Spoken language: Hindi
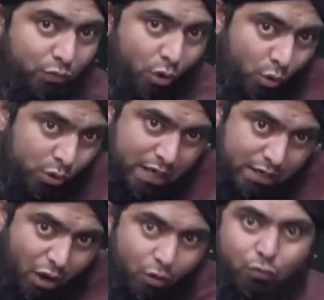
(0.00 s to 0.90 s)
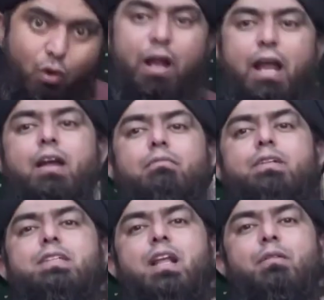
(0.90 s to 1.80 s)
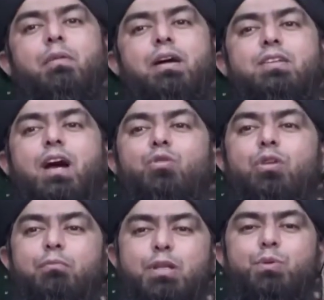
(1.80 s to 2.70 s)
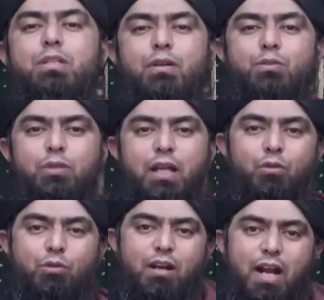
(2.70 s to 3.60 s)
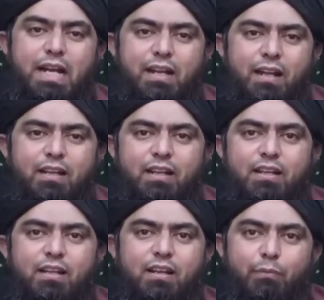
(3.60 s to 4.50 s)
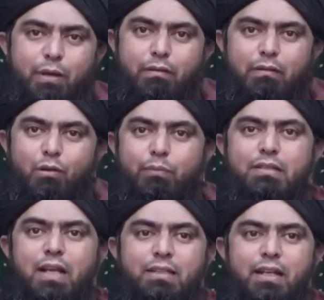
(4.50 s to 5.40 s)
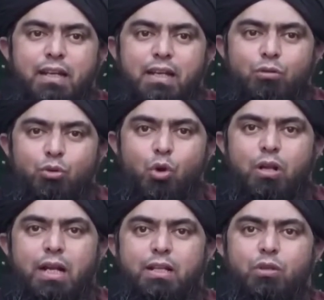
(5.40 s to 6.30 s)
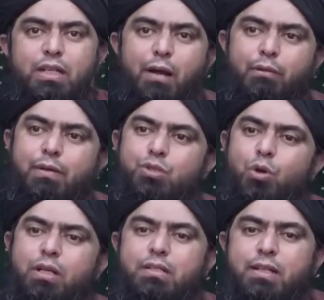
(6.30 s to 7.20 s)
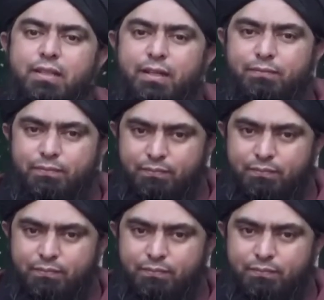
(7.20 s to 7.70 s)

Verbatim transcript: वो उनका गाँव वो है इस्लामाबाद जहाँ उन्होंने बचपन से वक्त गुजारा है उनका राइट है अपनी बीवी को अपने साथ रखेंगे वो नौकरानी तो नहीं आपके पास छोड़ के चले जाएं